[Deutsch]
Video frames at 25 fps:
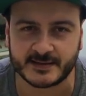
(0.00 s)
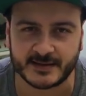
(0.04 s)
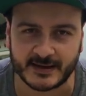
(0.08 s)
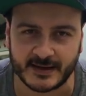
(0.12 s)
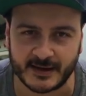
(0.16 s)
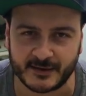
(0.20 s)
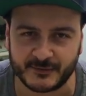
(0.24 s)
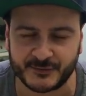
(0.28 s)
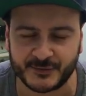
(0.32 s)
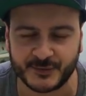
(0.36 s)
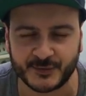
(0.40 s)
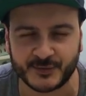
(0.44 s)
in
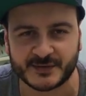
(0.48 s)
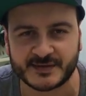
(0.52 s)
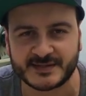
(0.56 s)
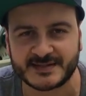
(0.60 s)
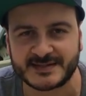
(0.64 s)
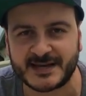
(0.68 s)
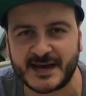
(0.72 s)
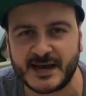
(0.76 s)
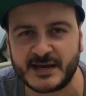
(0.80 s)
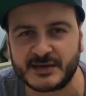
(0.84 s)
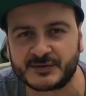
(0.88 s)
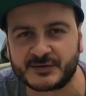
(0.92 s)

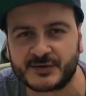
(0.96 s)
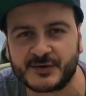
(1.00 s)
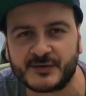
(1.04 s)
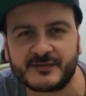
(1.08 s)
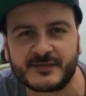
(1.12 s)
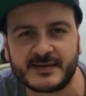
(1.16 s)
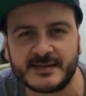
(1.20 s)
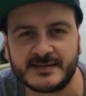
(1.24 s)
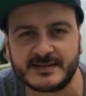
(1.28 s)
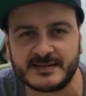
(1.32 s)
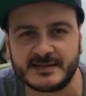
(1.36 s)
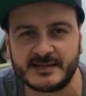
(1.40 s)
Anführungszeichen,
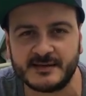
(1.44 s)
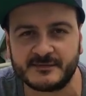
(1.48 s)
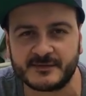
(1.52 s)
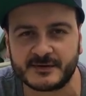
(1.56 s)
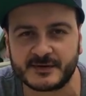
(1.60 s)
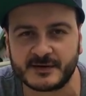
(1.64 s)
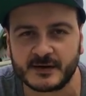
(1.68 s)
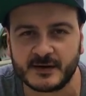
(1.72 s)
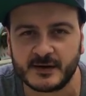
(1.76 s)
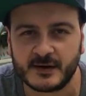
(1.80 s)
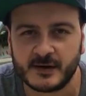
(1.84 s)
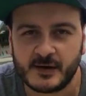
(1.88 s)

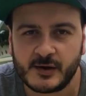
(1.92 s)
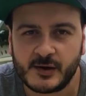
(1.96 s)
Offensive